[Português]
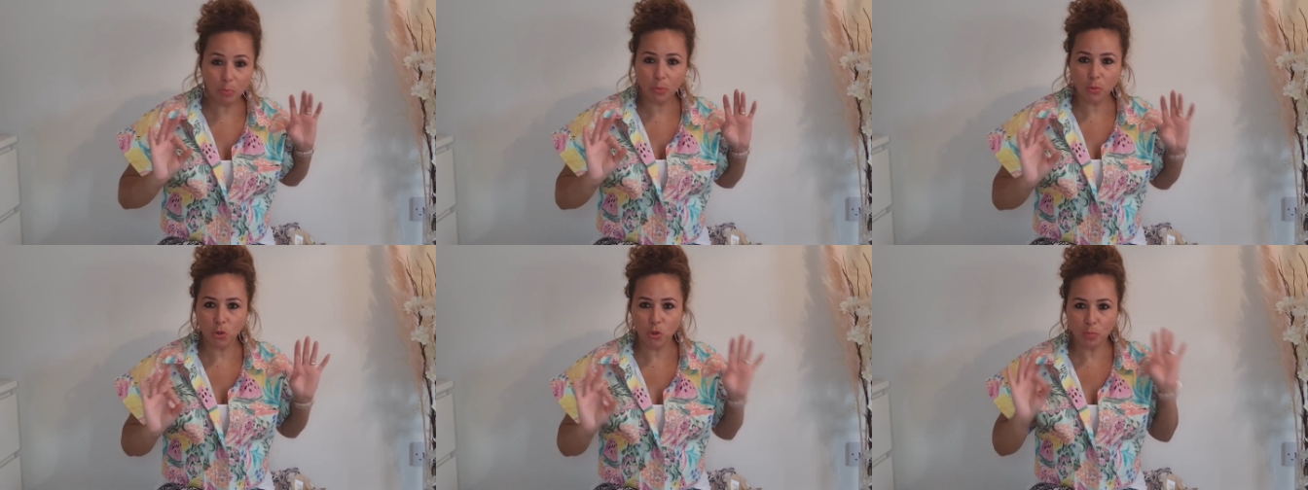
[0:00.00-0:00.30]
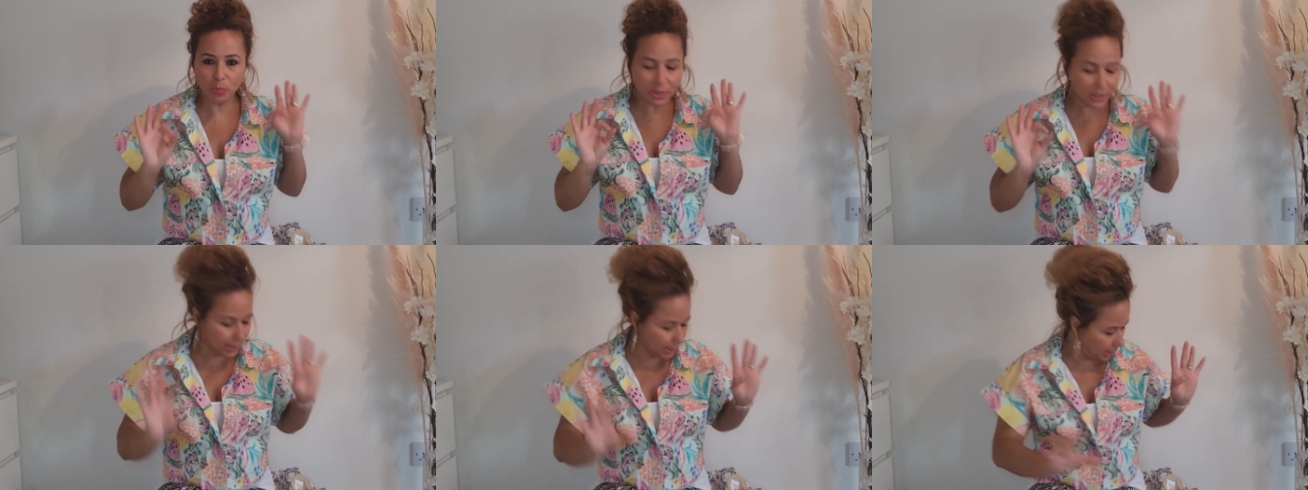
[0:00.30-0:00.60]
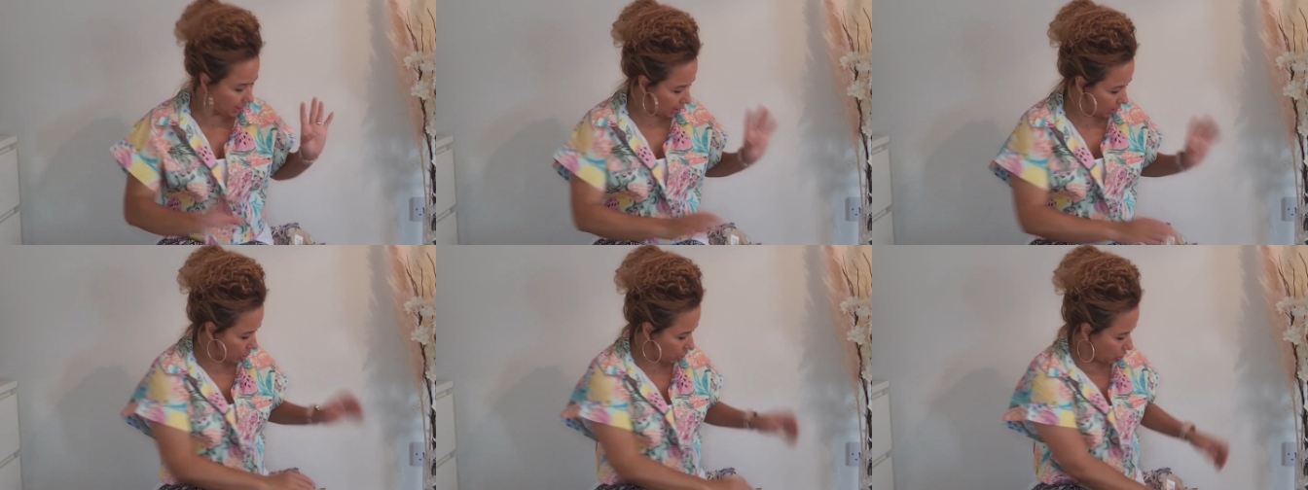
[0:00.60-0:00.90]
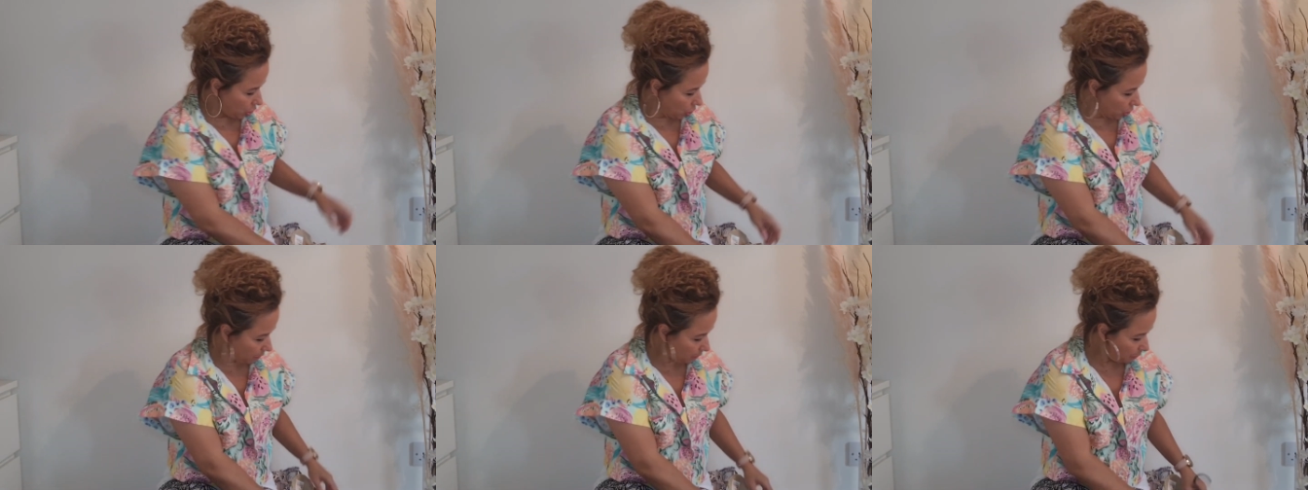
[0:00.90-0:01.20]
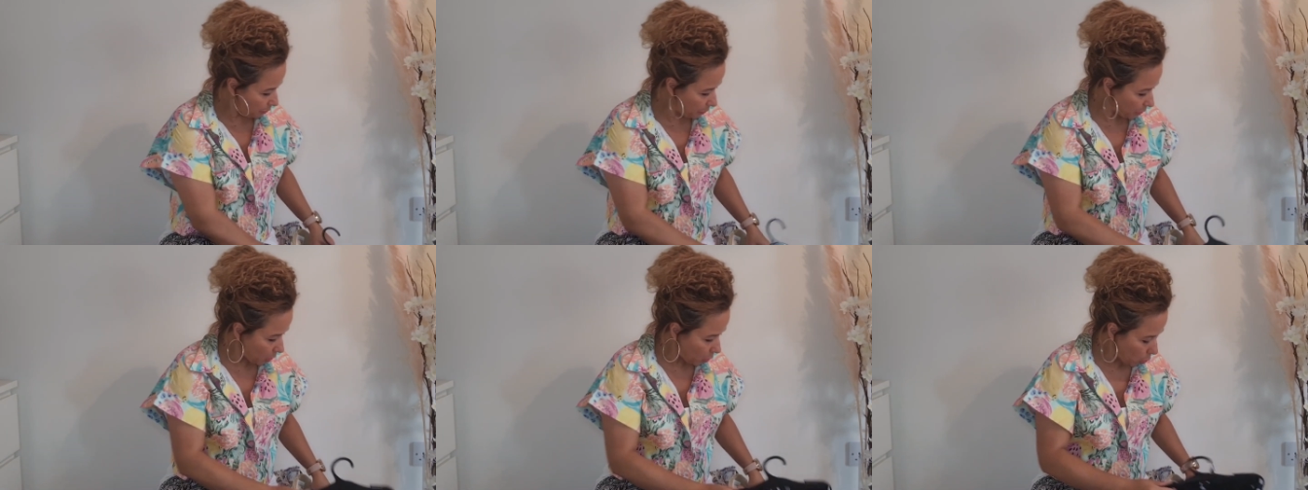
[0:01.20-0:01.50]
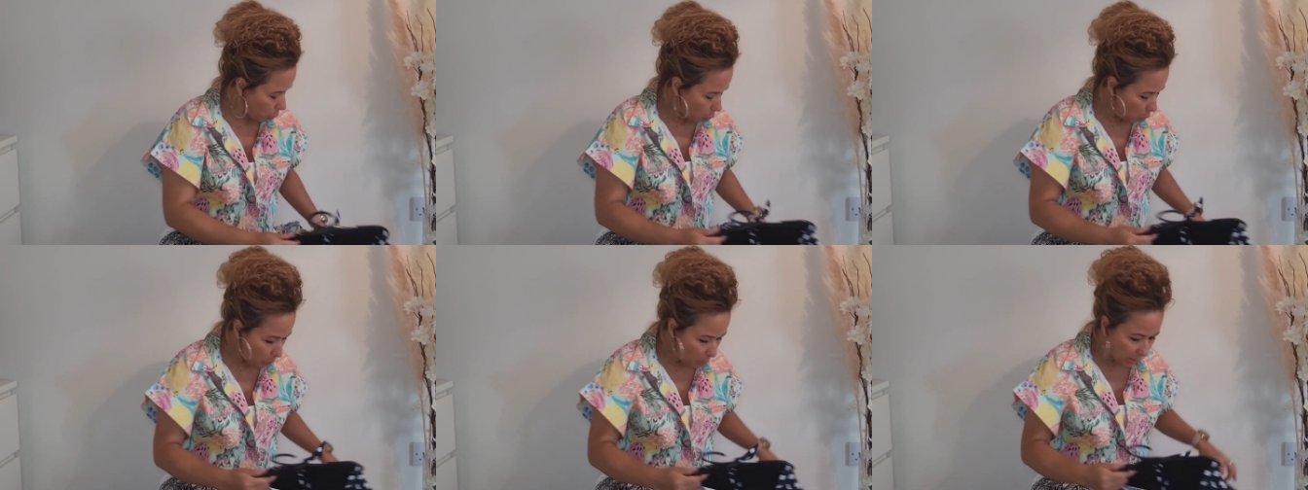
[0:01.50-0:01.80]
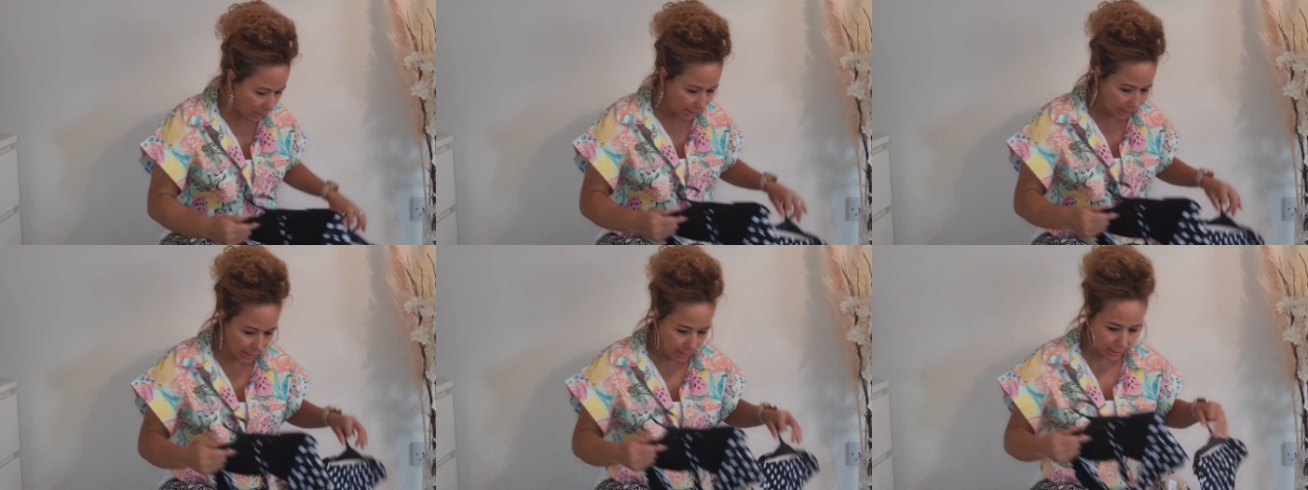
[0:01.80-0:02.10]
para os biquínis. O
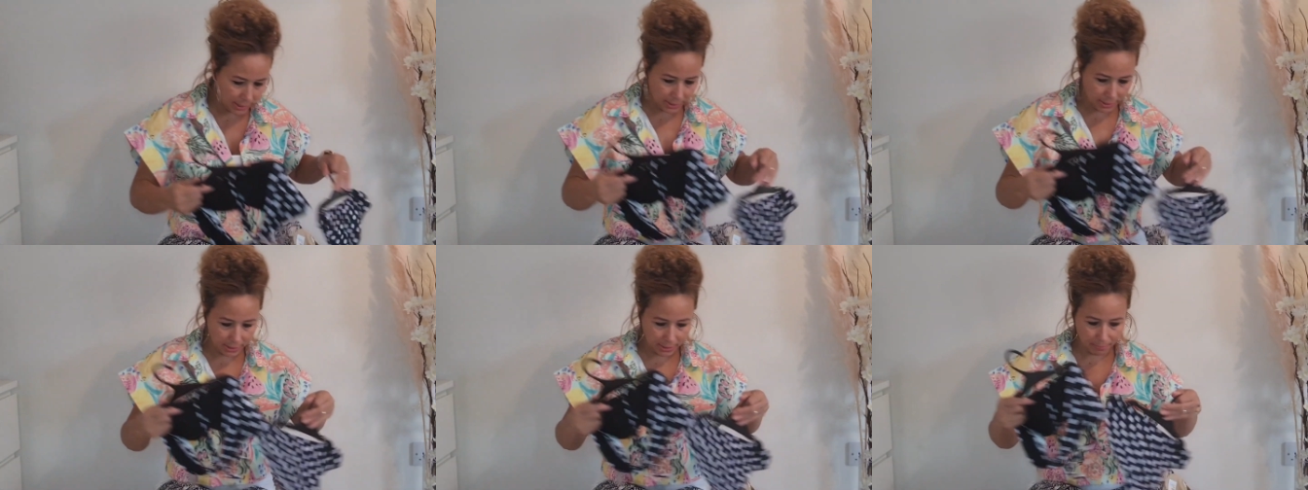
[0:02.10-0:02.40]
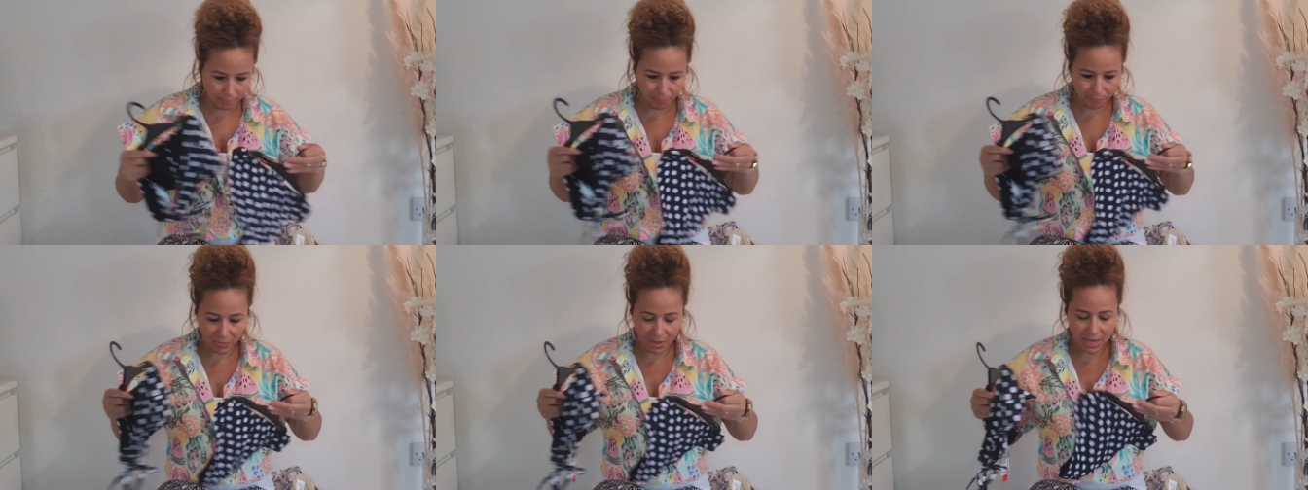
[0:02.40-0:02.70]
biquíni,